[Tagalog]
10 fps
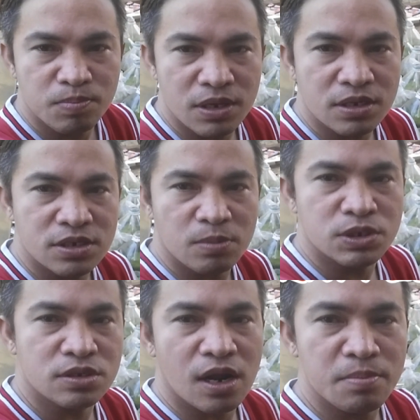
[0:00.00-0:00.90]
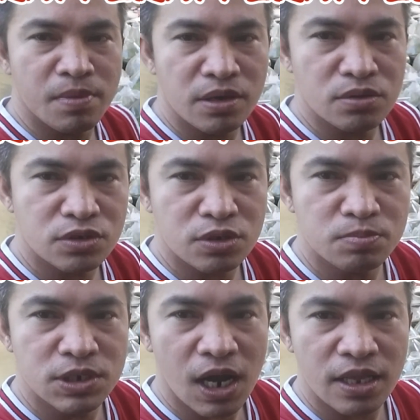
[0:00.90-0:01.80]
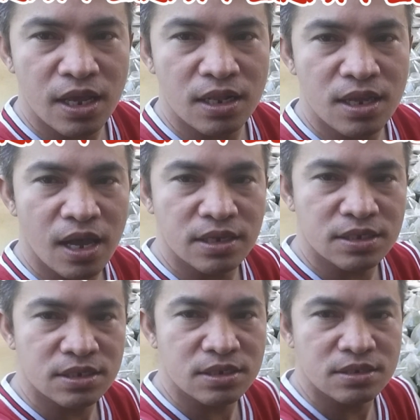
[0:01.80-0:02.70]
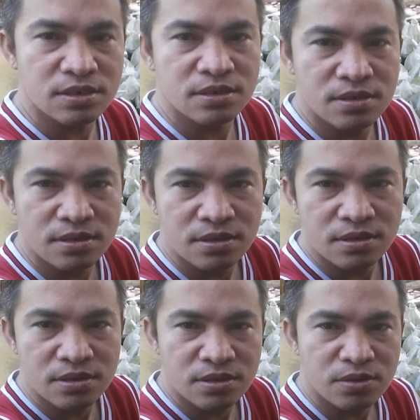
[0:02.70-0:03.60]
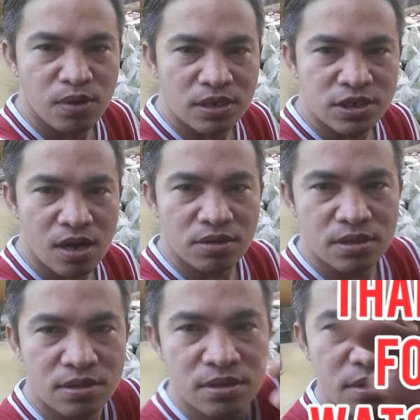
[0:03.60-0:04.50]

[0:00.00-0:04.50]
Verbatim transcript: Please subscribe my YouTube channel, guys. Watch out.